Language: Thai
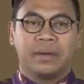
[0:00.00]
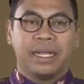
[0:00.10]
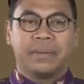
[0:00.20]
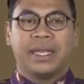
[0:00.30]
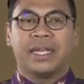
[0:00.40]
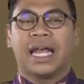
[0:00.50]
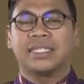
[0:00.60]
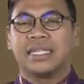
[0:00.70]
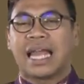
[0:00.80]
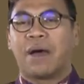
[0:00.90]
เรียเพียนทัก
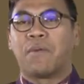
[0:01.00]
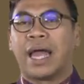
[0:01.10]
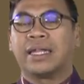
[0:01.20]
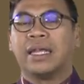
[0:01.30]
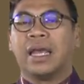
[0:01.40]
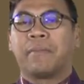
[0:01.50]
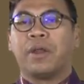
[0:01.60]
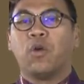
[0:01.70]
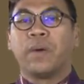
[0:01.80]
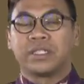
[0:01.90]
ษิณาวัดเป็
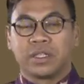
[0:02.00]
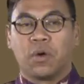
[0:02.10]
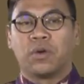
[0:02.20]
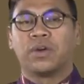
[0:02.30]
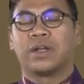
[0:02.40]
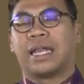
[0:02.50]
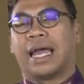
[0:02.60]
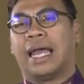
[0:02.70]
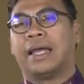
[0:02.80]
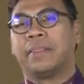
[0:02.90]
นรูปพระสงฆ์นะ
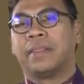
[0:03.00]
ฮะ